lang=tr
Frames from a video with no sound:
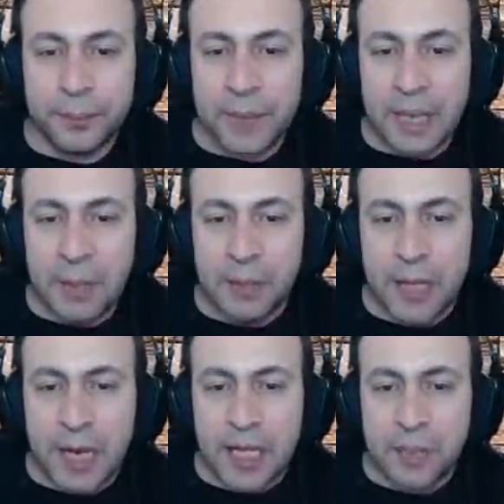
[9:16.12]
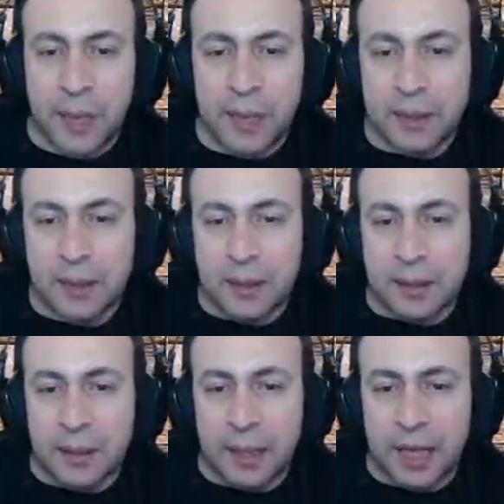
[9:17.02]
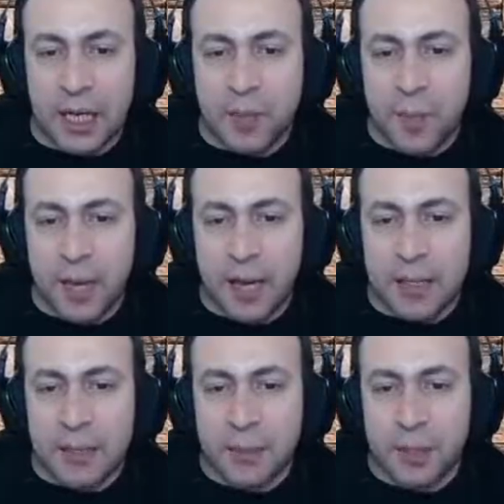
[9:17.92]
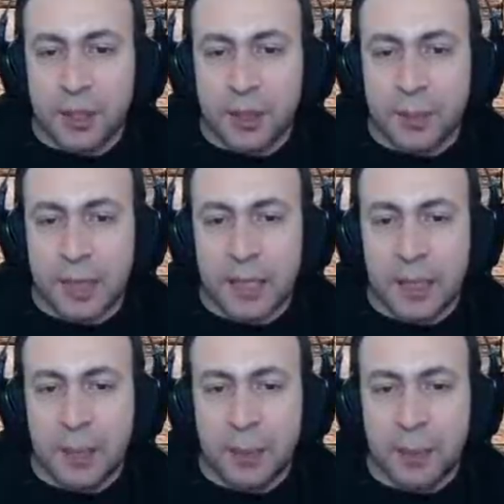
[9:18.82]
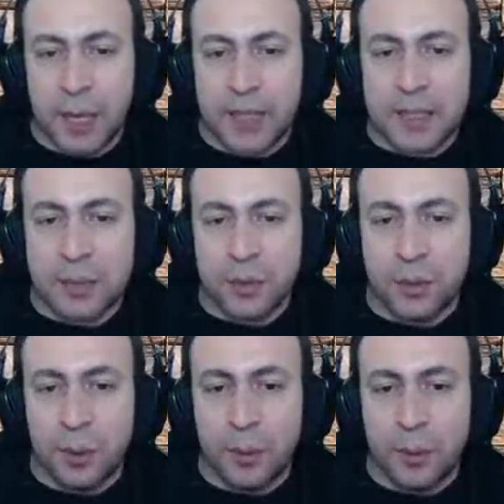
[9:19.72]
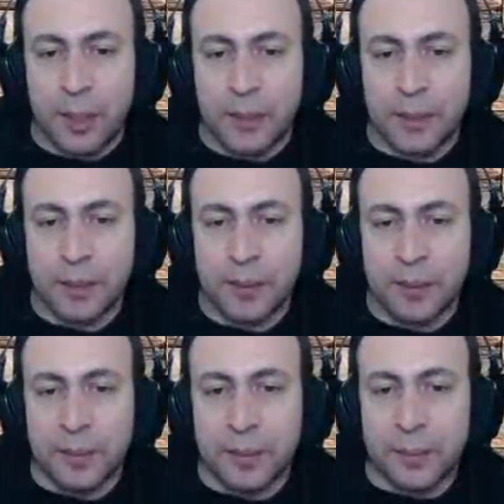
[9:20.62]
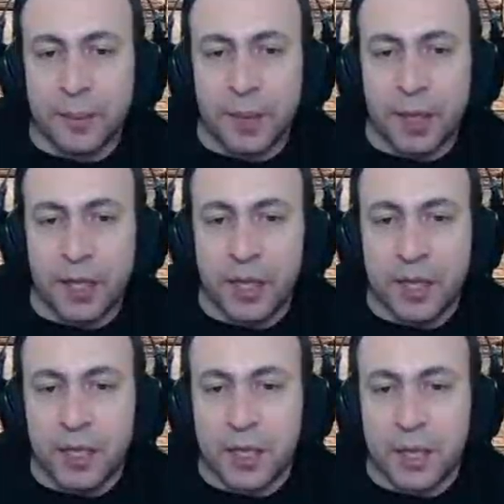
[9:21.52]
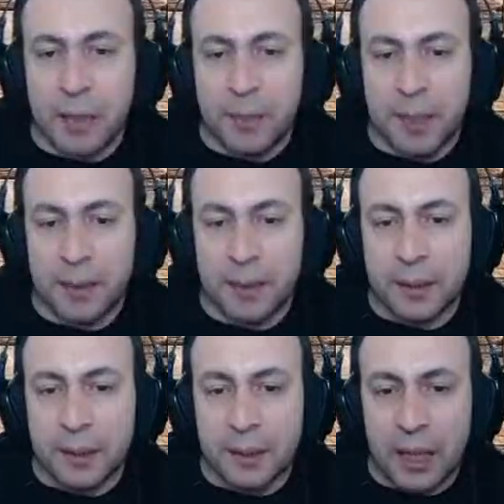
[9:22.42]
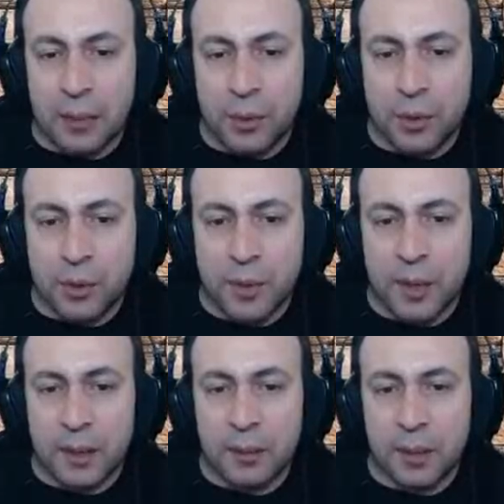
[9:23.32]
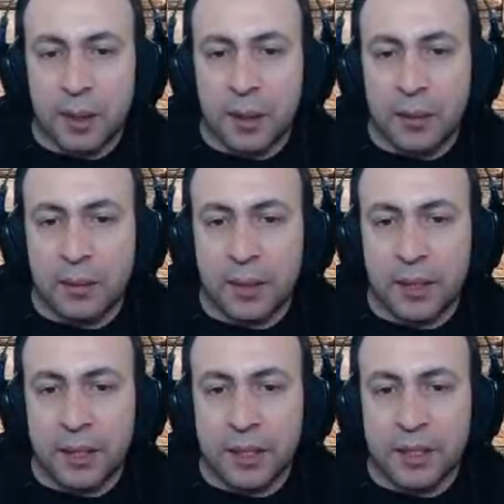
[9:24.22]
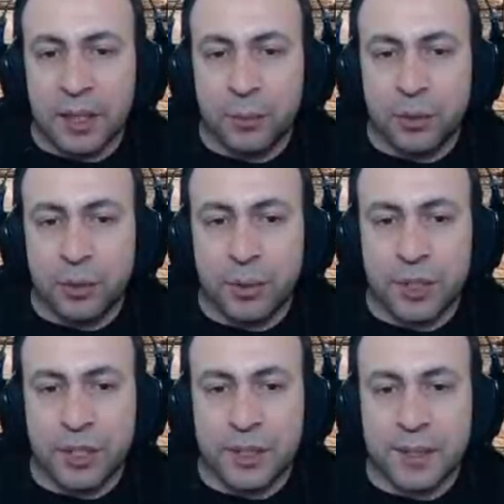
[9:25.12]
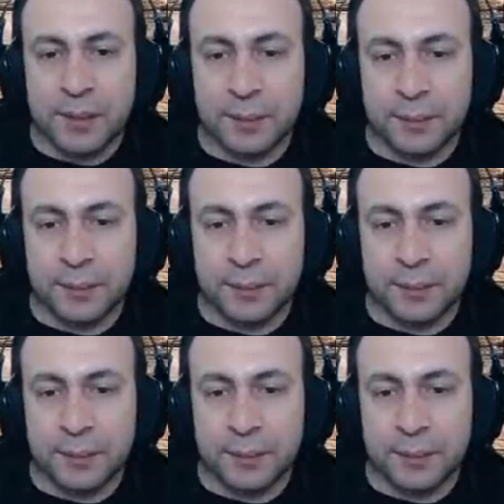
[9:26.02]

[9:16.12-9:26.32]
Gel buraya kaçma. Lan kaçma. Ağzını bunu kırdım. Arkana bak bir ayaksız duymuyor mu benimle? Ay gelme. Gelme üstüme. Bana yırtarım üstünü başını senin.